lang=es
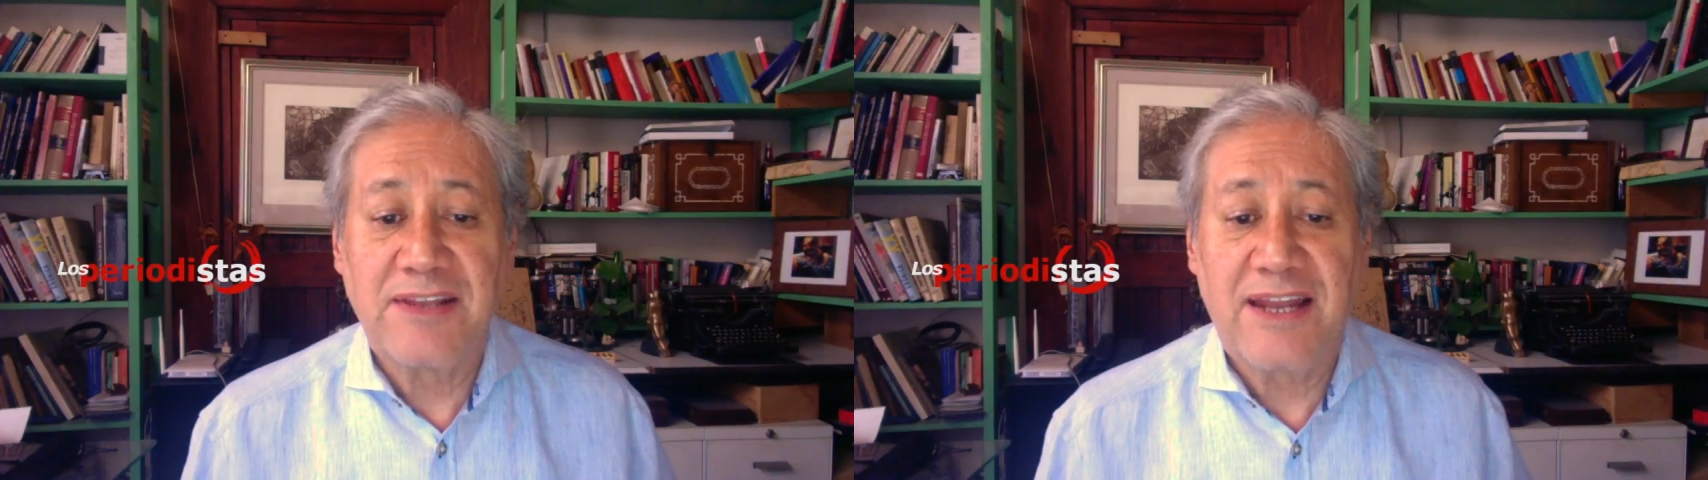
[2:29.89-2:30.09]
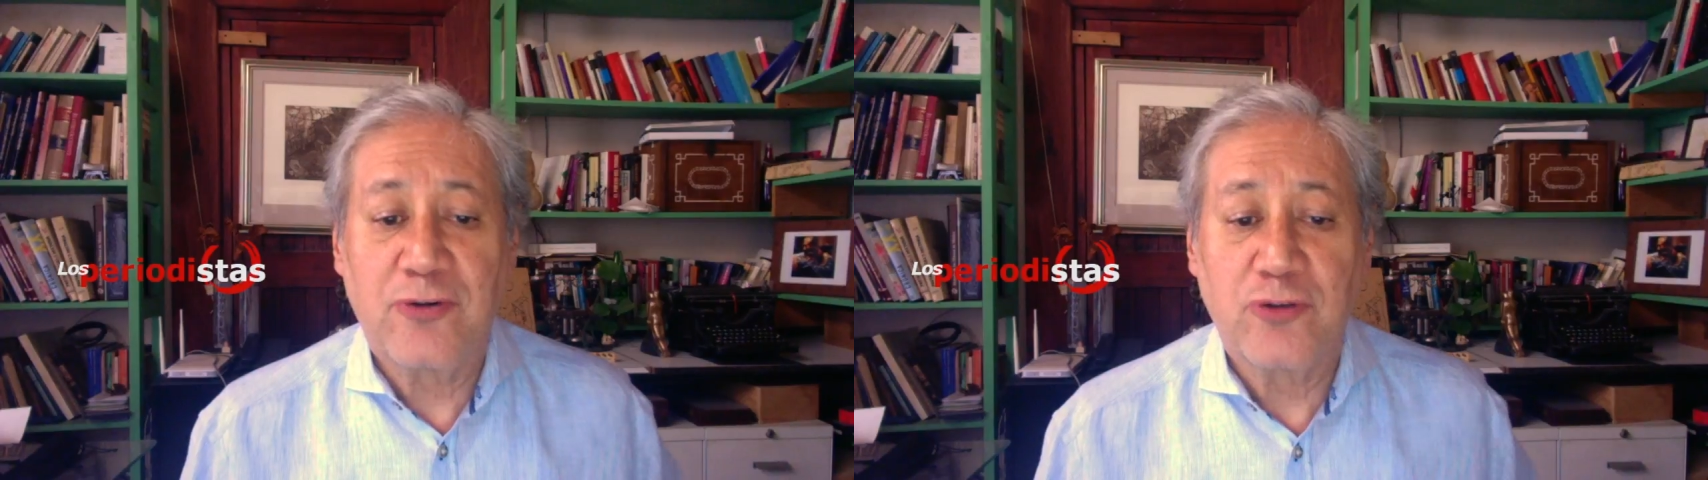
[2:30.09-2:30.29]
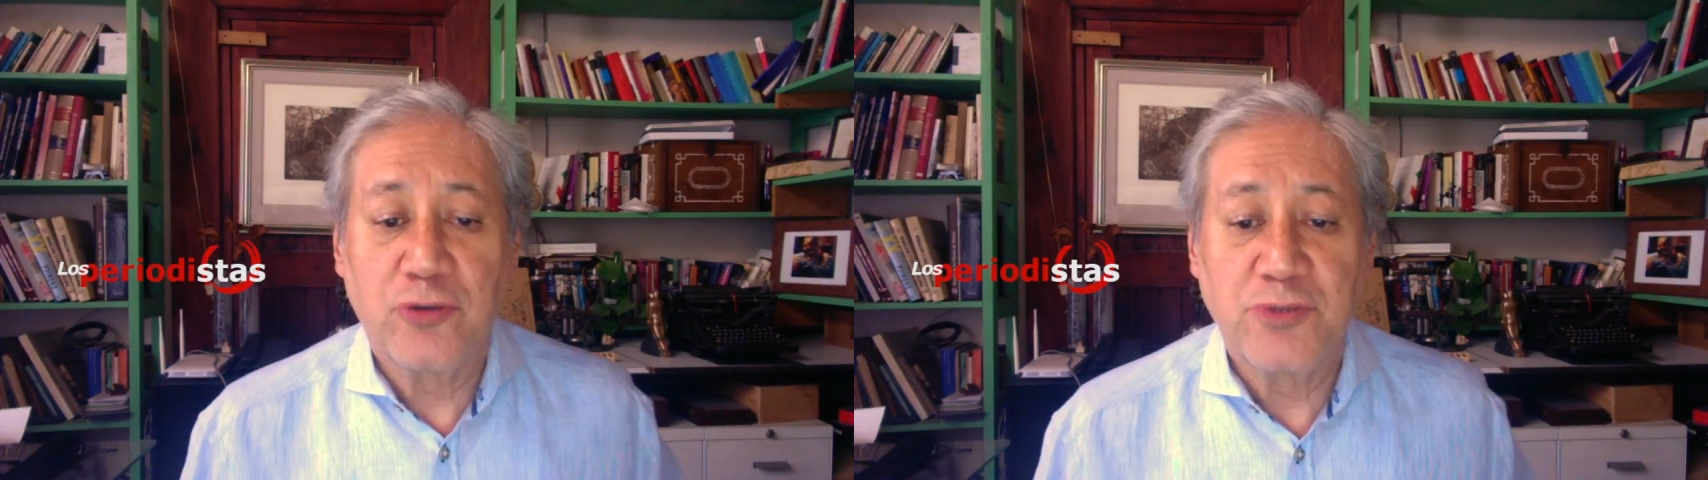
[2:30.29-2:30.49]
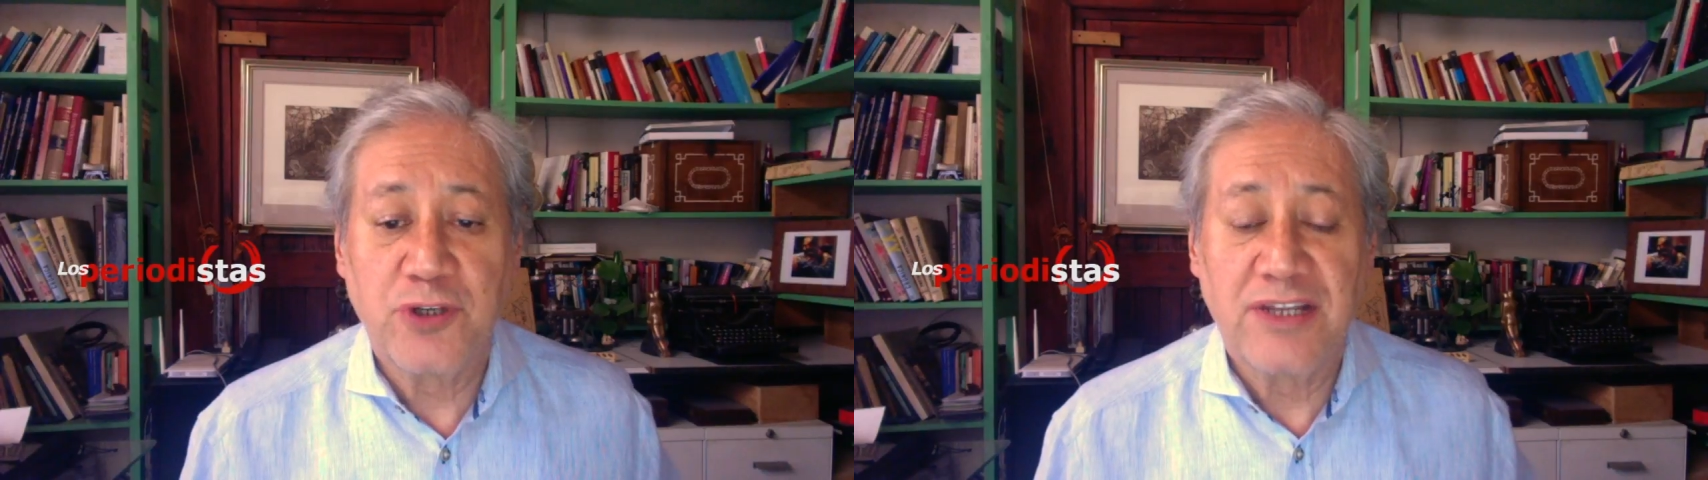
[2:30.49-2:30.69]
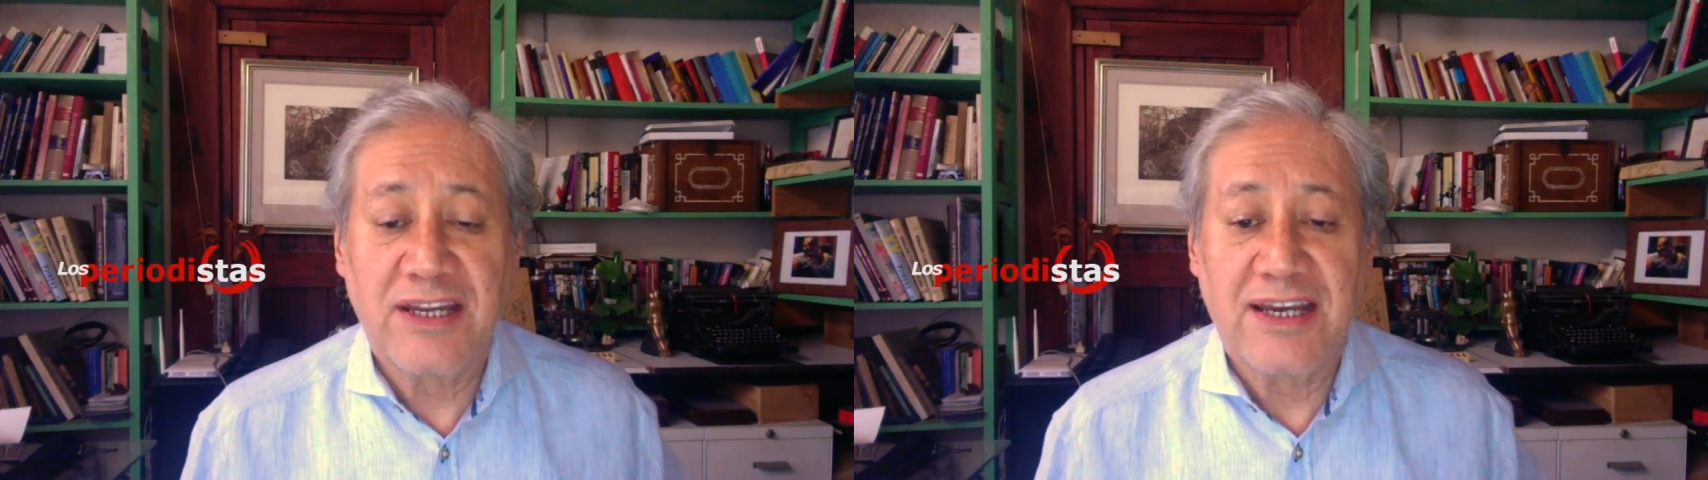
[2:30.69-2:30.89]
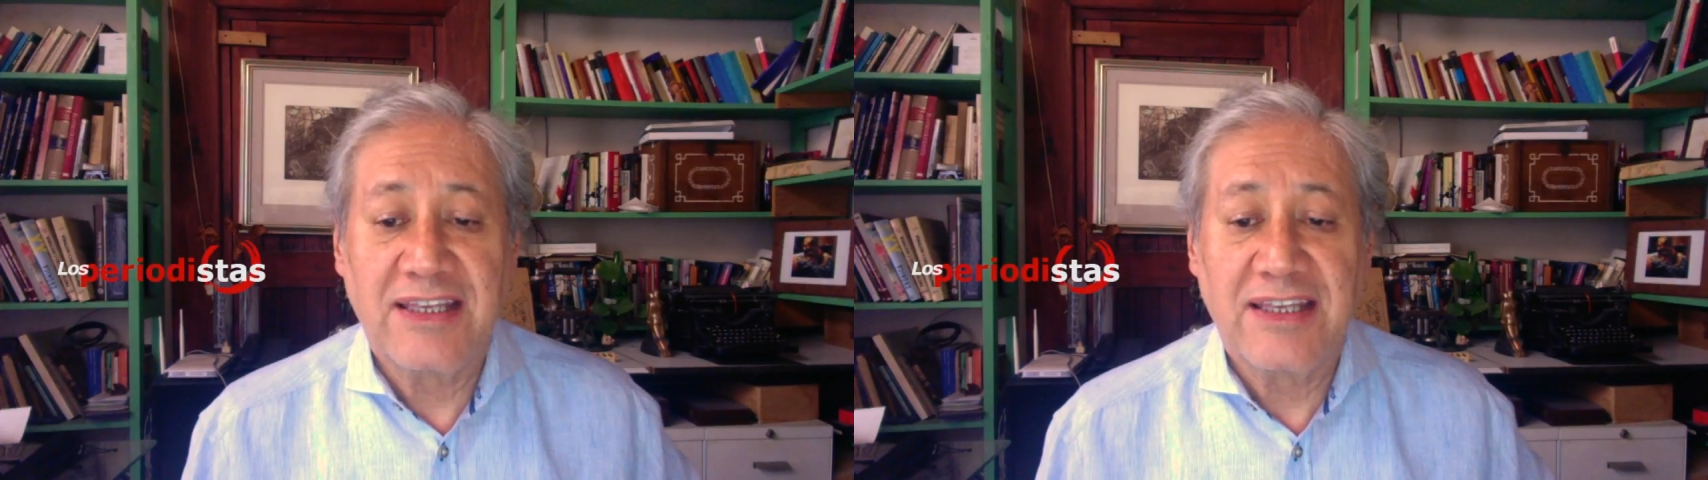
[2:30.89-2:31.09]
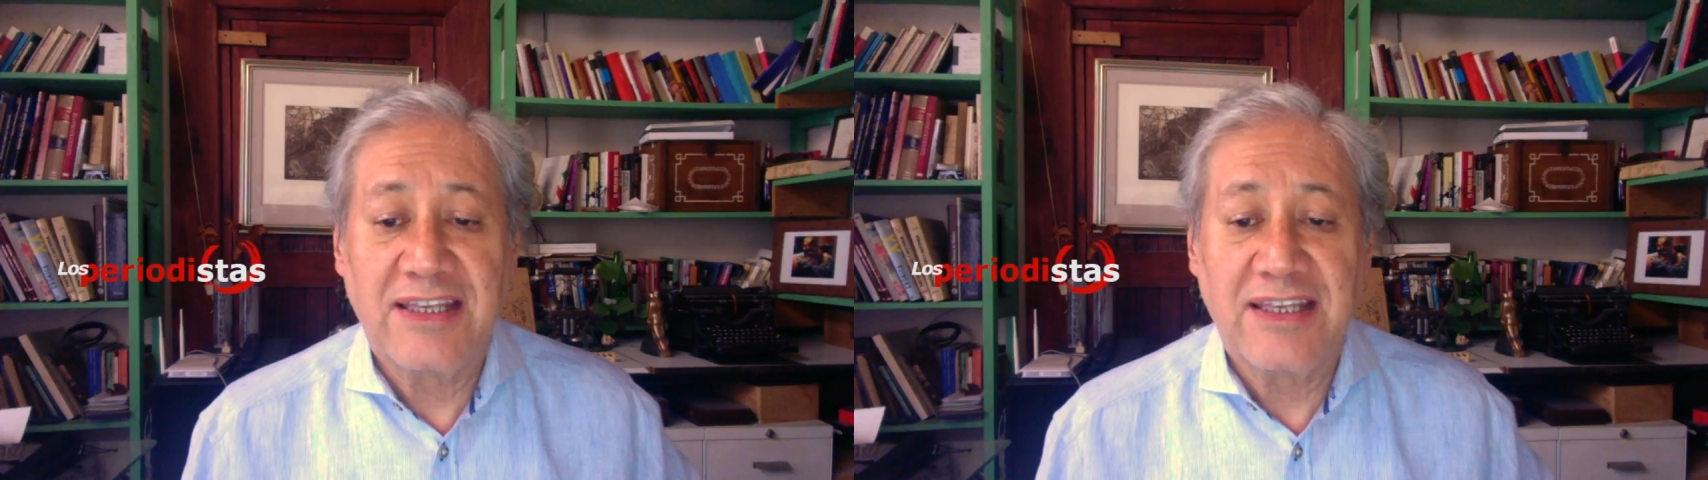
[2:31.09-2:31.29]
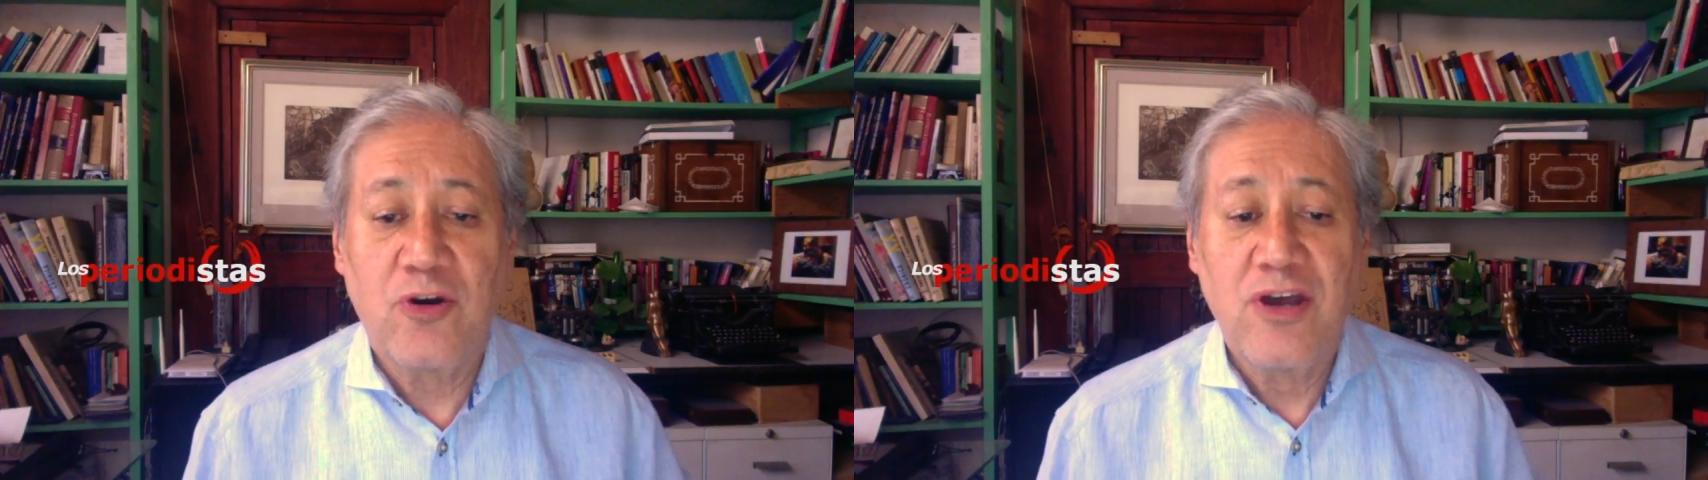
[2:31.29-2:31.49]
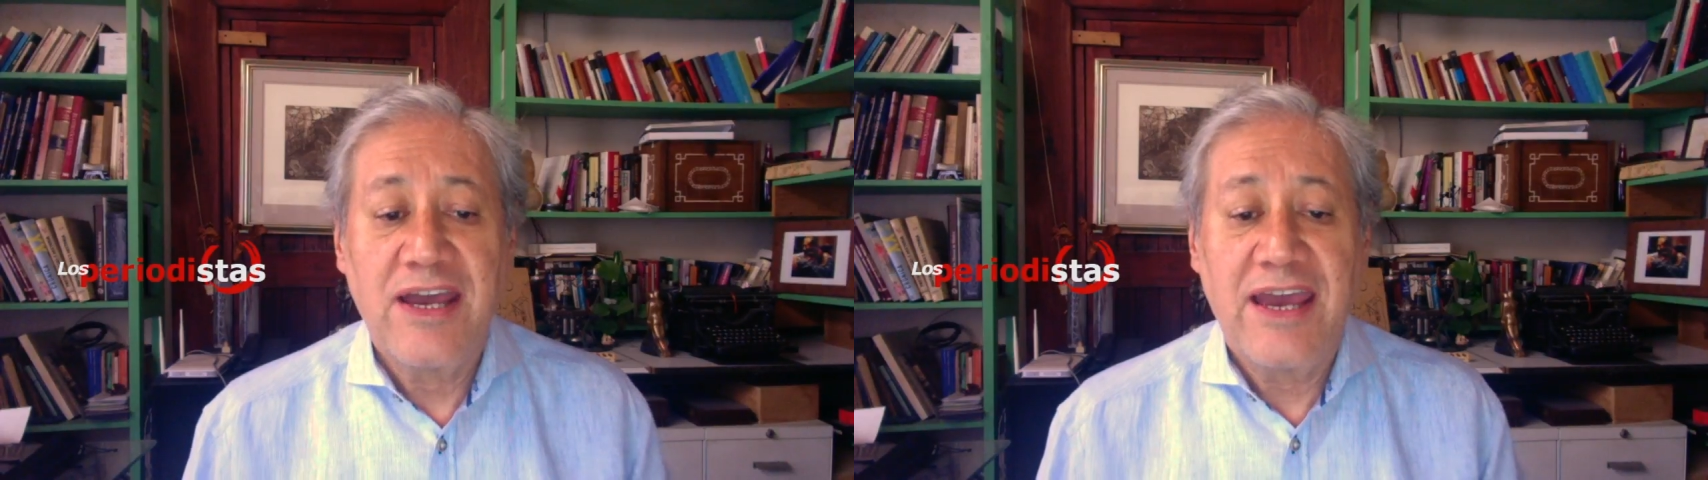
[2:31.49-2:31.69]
la corrupción del candidato